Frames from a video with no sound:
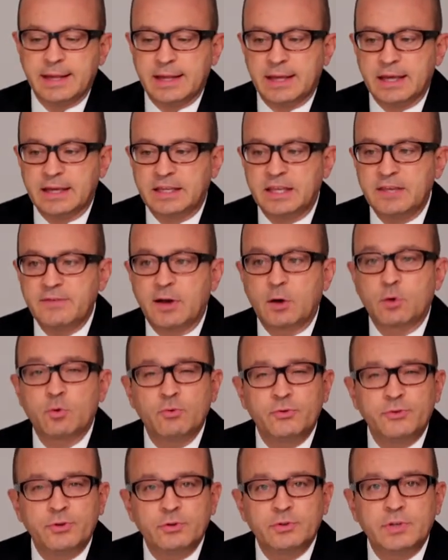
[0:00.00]
et qui va
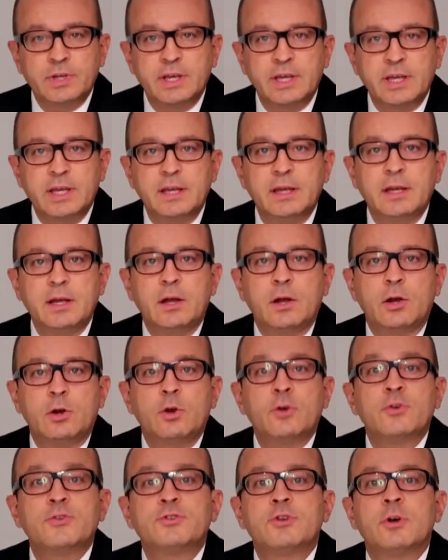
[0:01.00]
concentrer
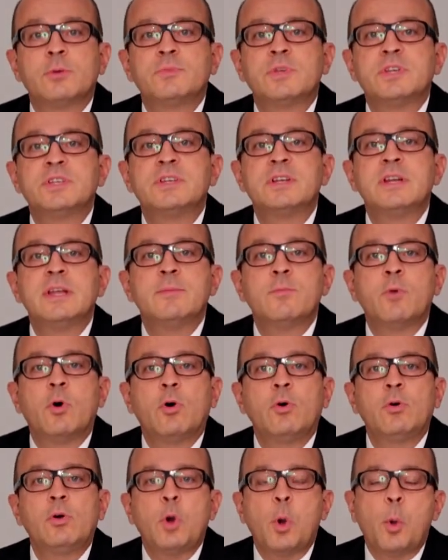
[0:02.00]
l'ensemble des
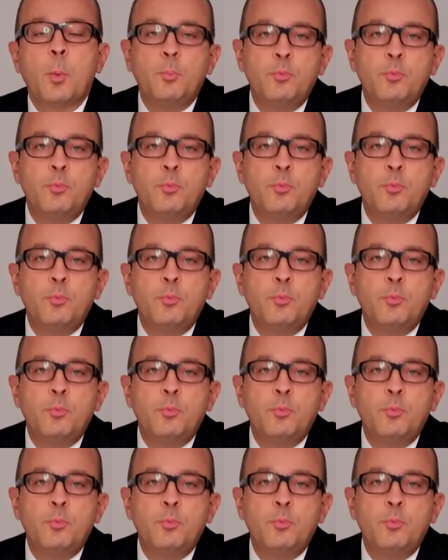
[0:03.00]
éléments